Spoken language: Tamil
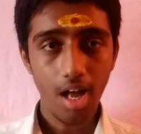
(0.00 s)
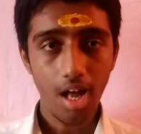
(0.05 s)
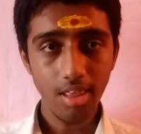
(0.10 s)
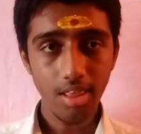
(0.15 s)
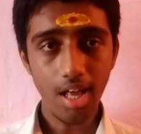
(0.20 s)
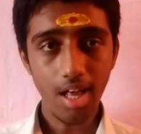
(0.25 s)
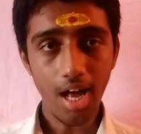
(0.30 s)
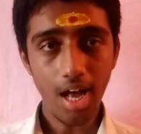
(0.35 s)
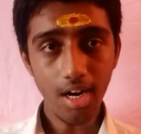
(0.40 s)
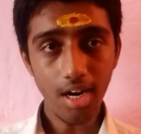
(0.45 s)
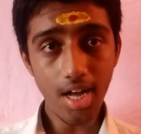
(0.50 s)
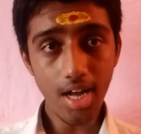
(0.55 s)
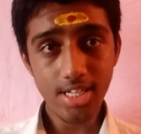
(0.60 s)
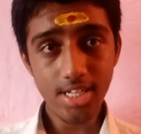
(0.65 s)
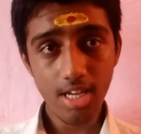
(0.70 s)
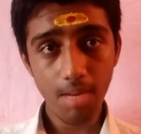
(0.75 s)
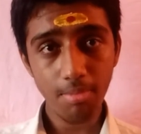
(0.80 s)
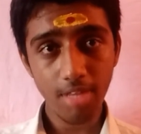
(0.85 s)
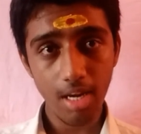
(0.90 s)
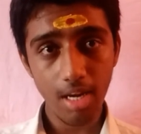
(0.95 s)
அந்த
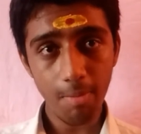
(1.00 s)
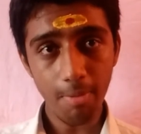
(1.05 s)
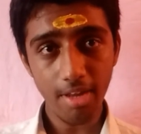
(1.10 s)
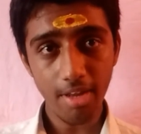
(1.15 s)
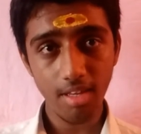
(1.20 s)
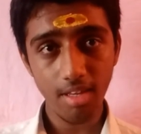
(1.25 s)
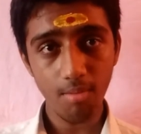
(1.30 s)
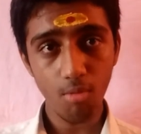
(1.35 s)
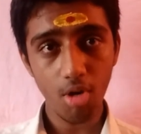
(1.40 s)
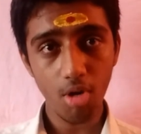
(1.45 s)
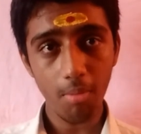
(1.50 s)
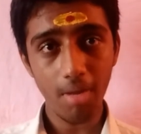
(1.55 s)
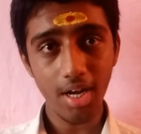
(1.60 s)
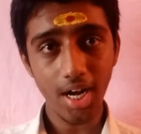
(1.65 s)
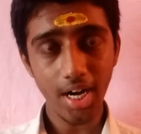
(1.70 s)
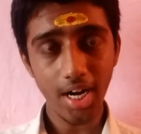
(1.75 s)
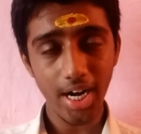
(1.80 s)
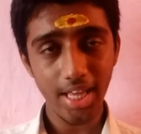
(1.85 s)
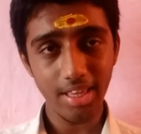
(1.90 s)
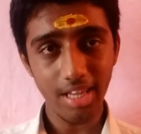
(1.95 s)
அருணாச்சலம் திரைப்படத்தின்
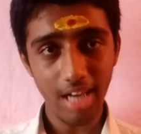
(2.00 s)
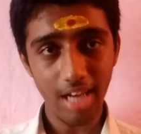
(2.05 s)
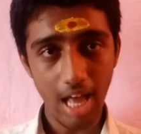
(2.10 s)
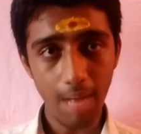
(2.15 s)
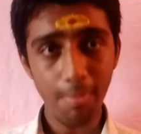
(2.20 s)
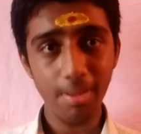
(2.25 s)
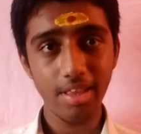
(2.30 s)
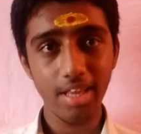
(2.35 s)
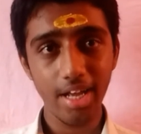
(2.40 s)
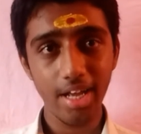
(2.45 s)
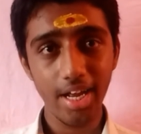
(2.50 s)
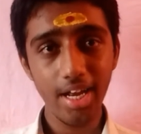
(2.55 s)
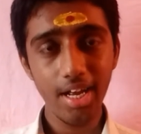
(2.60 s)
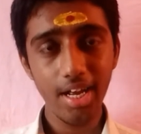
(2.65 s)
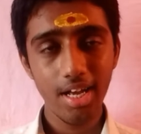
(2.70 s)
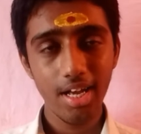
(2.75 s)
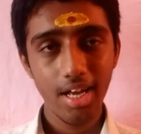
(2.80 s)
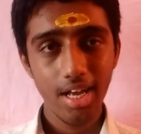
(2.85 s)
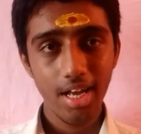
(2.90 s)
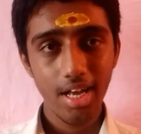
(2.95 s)
மூலமாக கிடைத்த லாபத்தை
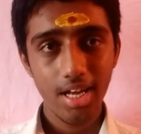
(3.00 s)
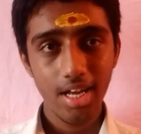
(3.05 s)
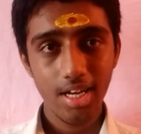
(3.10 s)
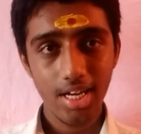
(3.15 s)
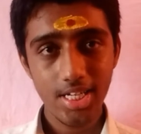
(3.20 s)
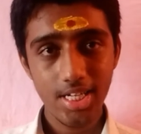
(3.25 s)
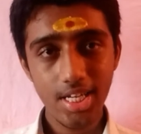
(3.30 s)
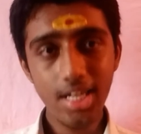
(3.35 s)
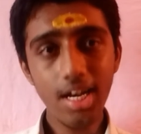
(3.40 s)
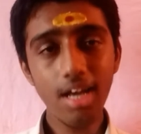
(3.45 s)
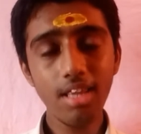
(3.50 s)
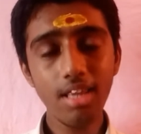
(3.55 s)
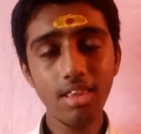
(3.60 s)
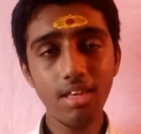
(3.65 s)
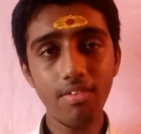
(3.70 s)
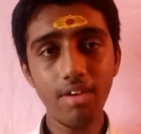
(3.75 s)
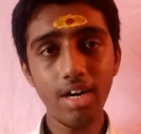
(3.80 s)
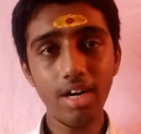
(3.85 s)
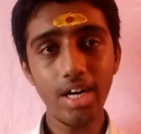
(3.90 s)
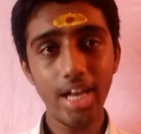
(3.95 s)

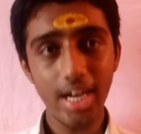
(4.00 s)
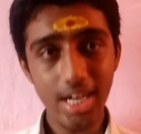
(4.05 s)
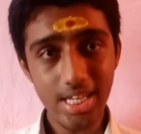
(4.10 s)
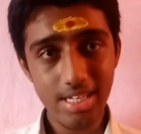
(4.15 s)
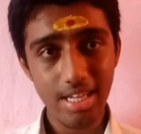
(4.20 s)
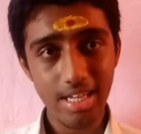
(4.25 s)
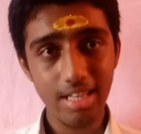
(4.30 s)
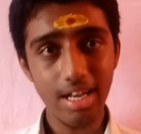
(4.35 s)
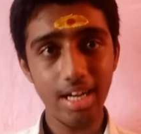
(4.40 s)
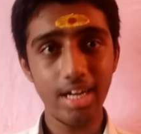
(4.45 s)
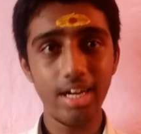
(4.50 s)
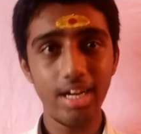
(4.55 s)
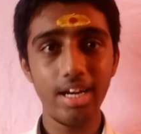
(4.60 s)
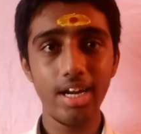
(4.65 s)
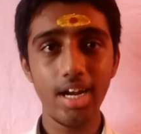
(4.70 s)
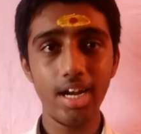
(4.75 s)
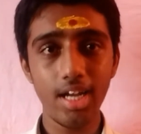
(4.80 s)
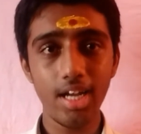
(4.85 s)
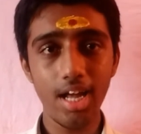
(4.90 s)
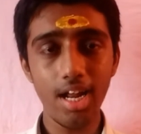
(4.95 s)
ரஜினிகாந்த் அவர்கள் என்ன செய்தார் என்று
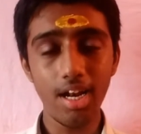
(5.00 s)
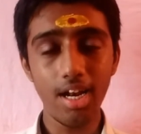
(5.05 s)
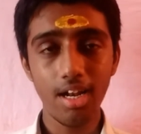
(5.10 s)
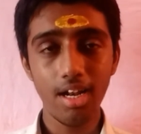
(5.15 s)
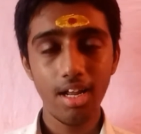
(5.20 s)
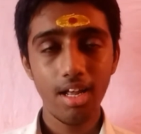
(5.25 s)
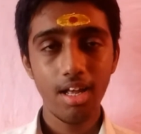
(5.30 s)
கேட்டால்